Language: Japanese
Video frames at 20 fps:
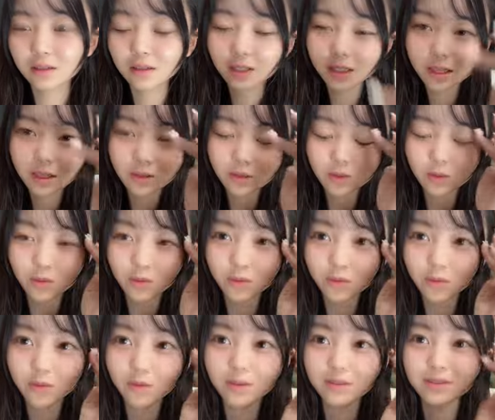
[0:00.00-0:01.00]
結
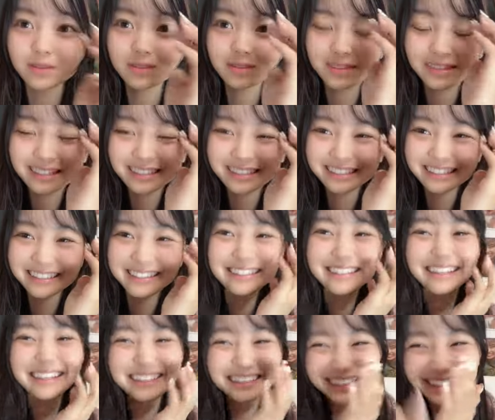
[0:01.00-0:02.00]
構
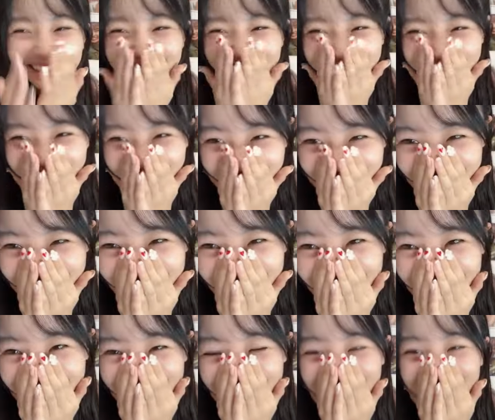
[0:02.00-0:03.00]
ねだってさ
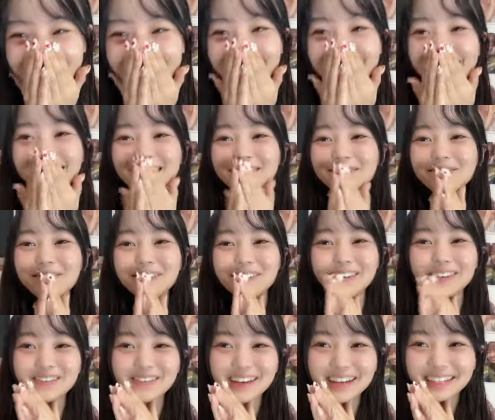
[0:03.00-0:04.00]

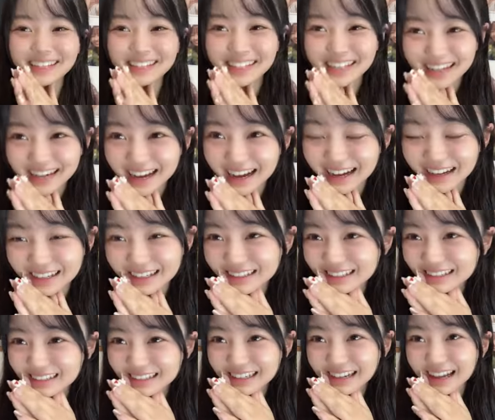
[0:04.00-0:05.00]
もうめっちゃ
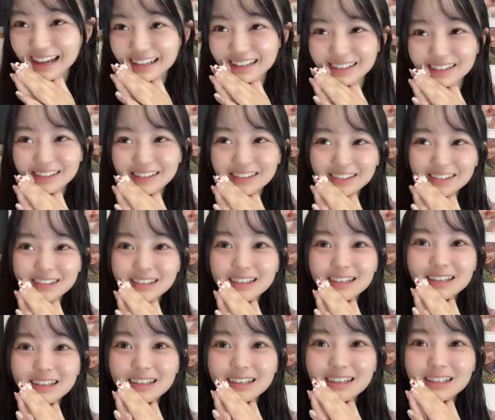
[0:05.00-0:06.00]
あの
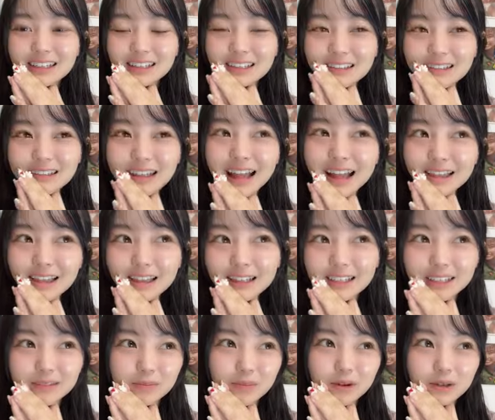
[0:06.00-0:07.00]
何
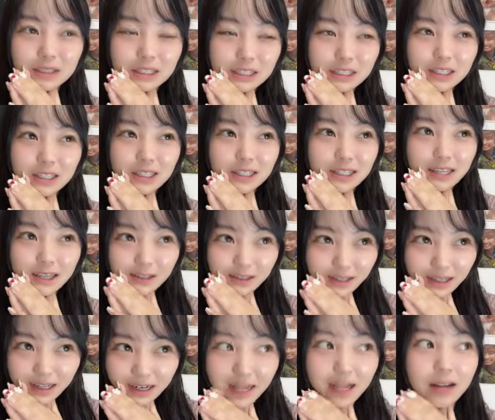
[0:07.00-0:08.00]
日も続いてる
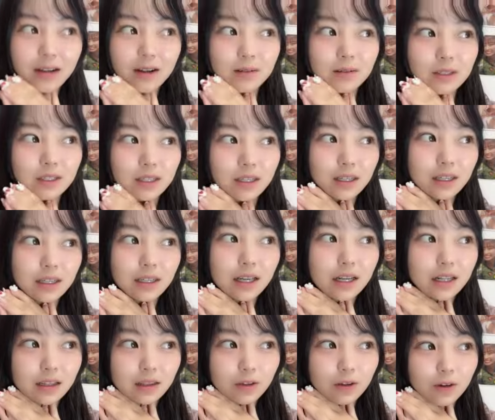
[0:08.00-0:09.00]
ならきっ
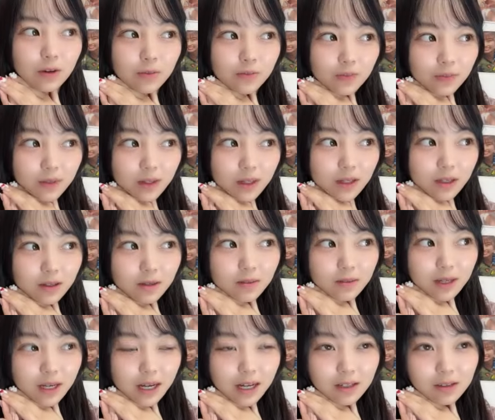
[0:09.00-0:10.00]
と
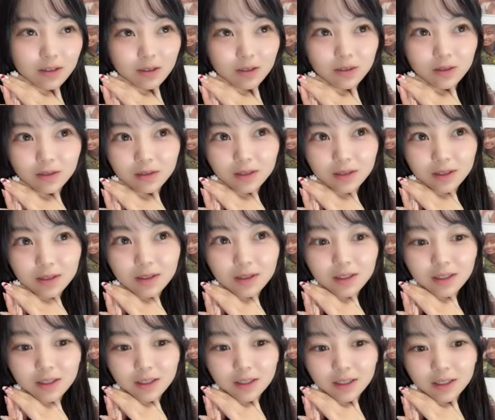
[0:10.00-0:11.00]
あの
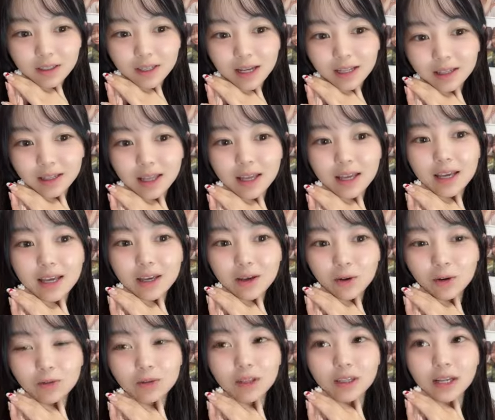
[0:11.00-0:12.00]
やっていい
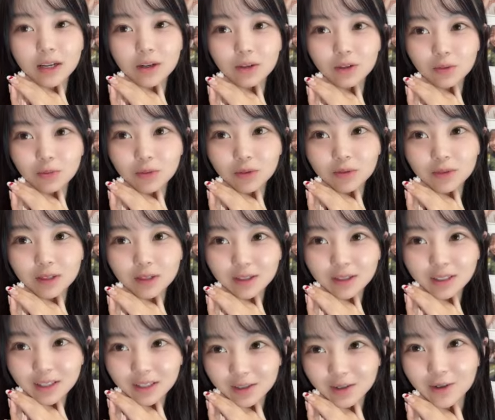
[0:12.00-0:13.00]
よってなると思うんです
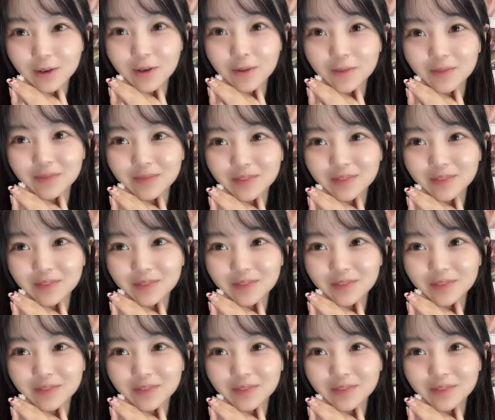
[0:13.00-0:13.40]
けど